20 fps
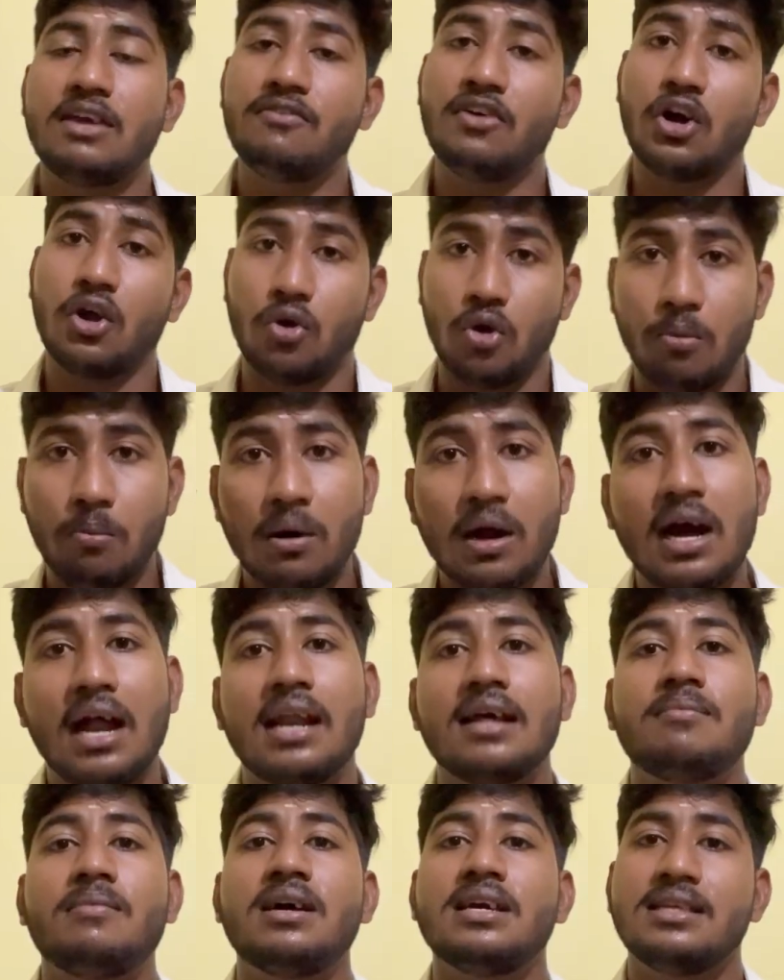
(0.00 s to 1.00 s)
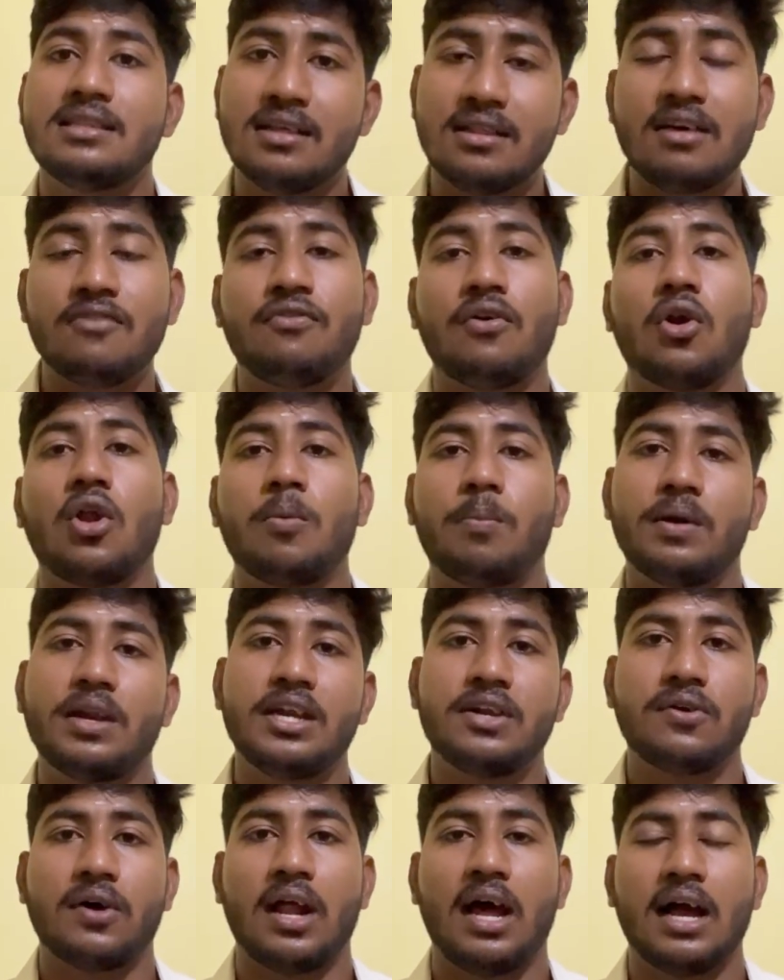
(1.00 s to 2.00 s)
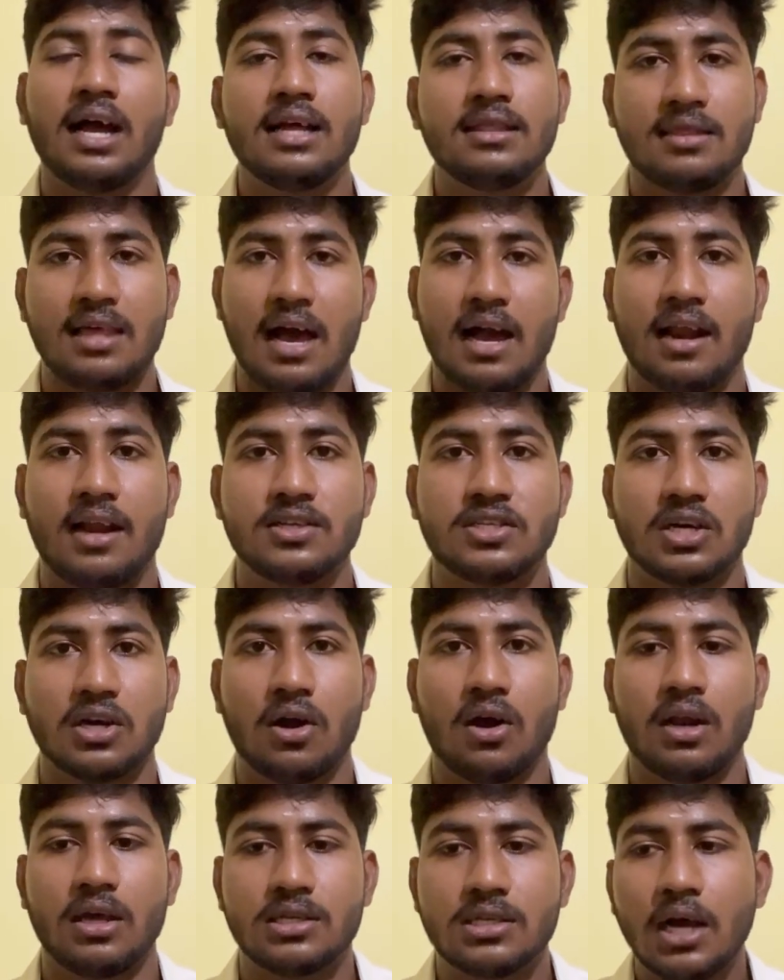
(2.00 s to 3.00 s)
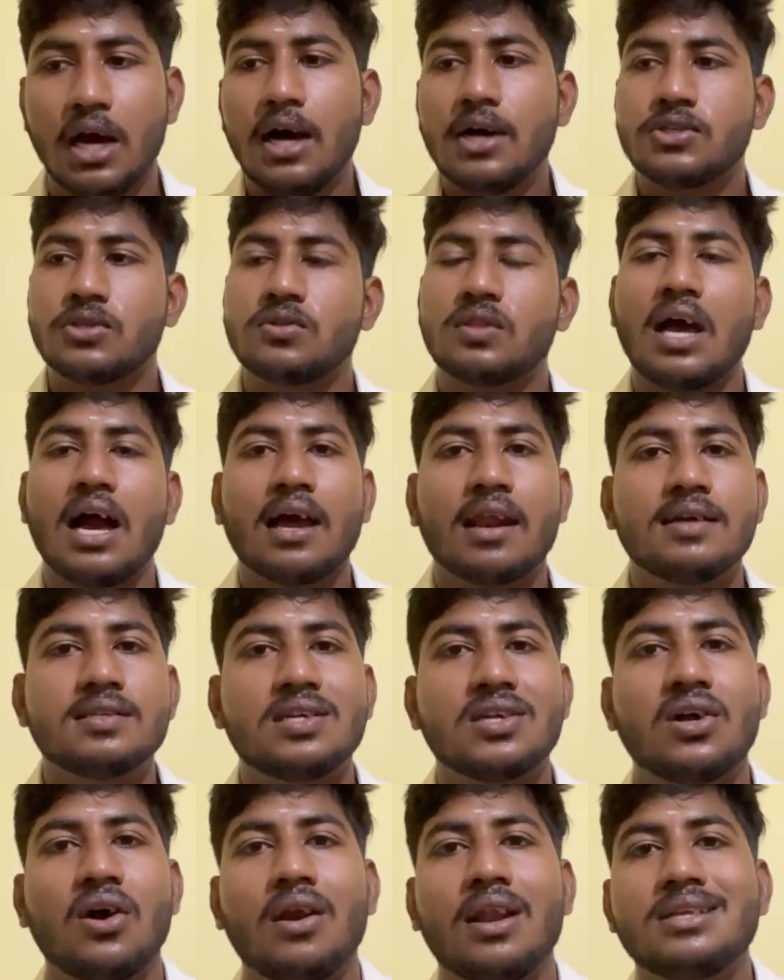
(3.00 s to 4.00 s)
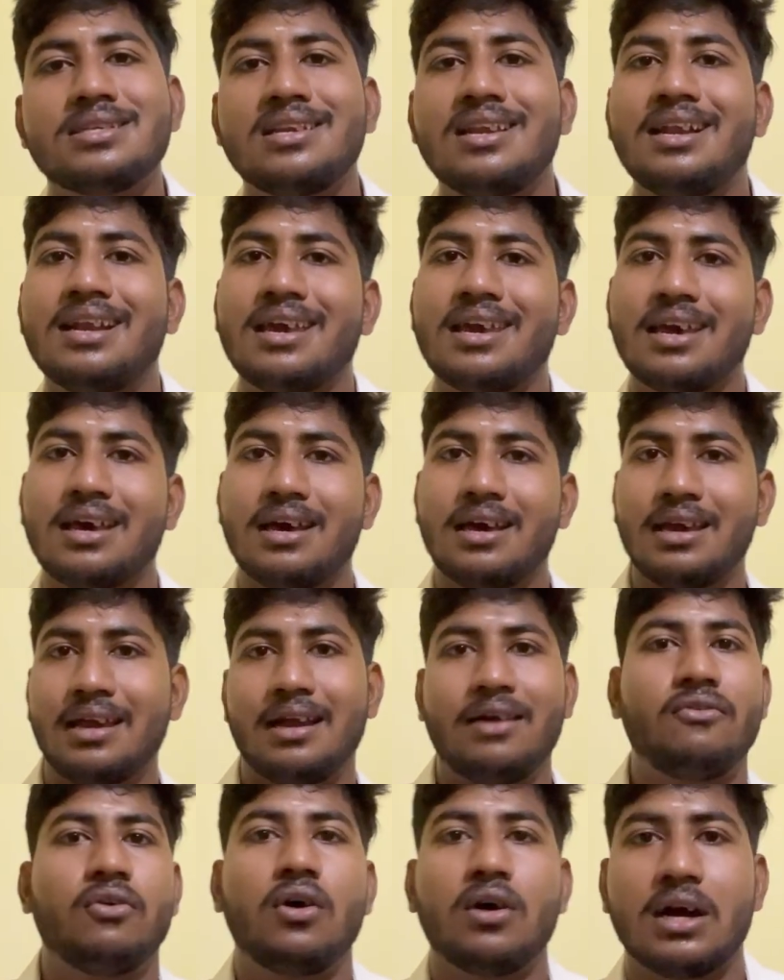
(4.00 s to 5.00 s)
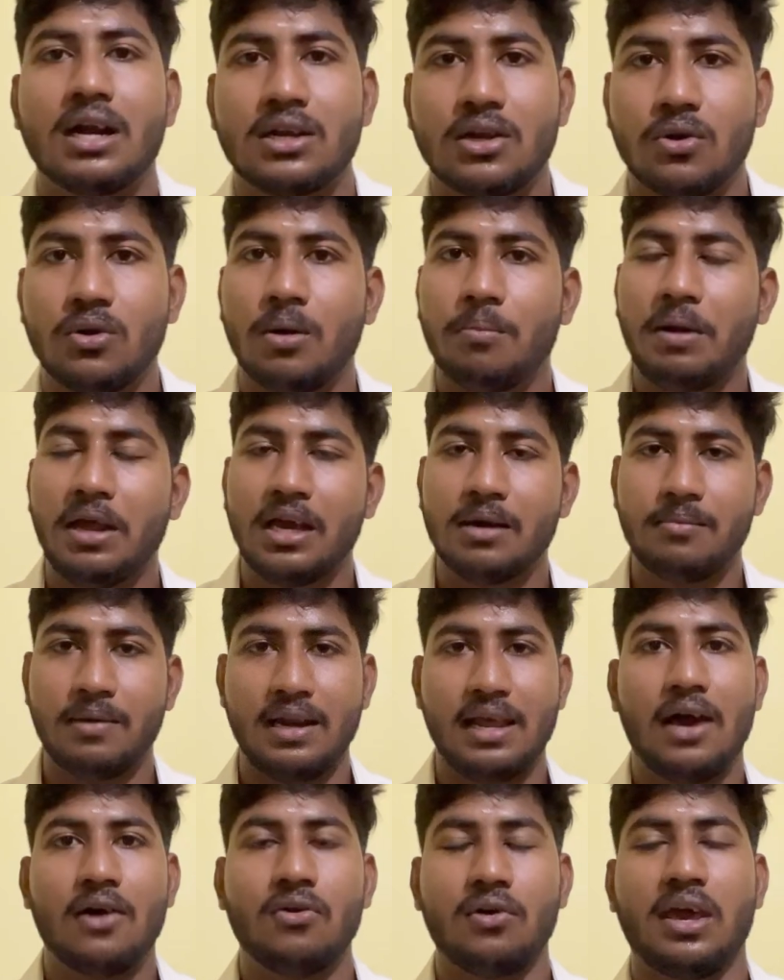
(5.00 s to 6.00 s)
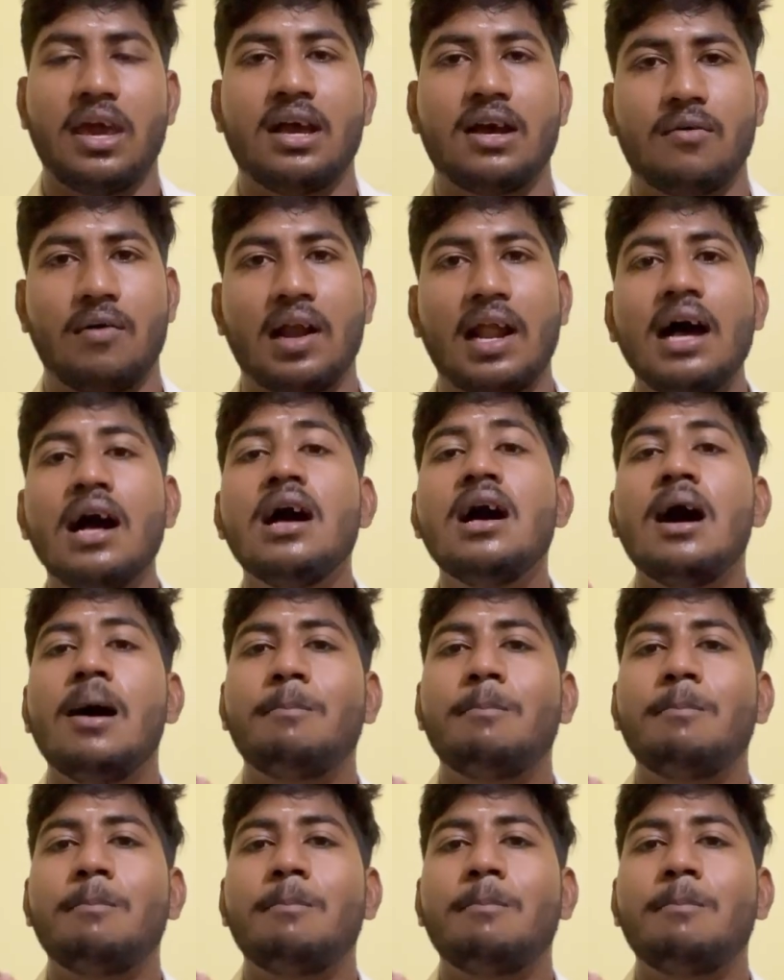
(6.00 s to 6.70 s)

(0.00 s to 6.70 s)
இவங்க ரொம்ப காலமா இதை தான் ஃபாலோ பண்ணிட்டு வராங்க தியாகராஜர் காலேஜ் ஸோ தியாகராஜர் காலேஜில் நீங்கள் எவ்வளோ கட்டணும் அப்படிங்கிற மாதிரி யாரும் கேட்க வேணாம்